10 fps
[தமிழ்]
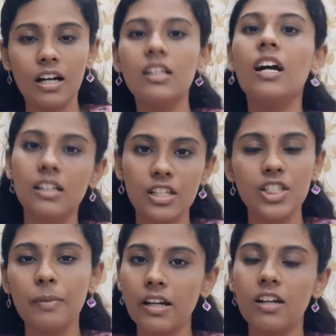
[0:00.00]
நான்
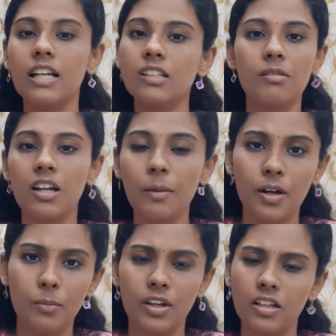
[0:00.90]
நிச்சயமாக என்னால் எக்ஸாம் நல்லா
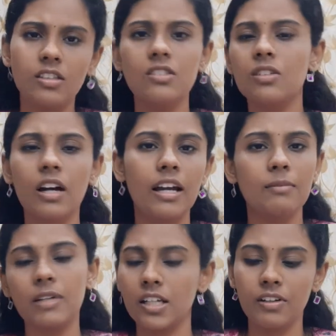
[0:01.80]
பண்ண முடியாது ஸோ ஐ
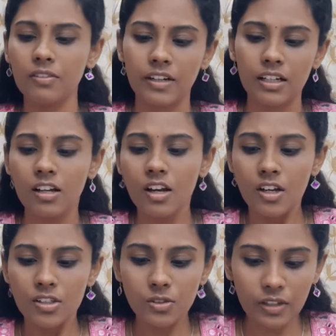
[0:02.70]
மைட் ஈவன் ஃபீல்
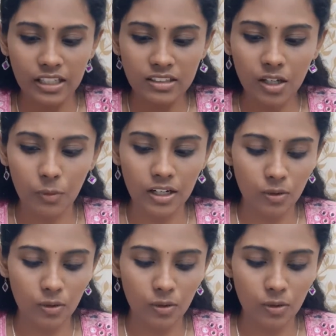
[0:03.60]
ஸோ இந்த ஒரு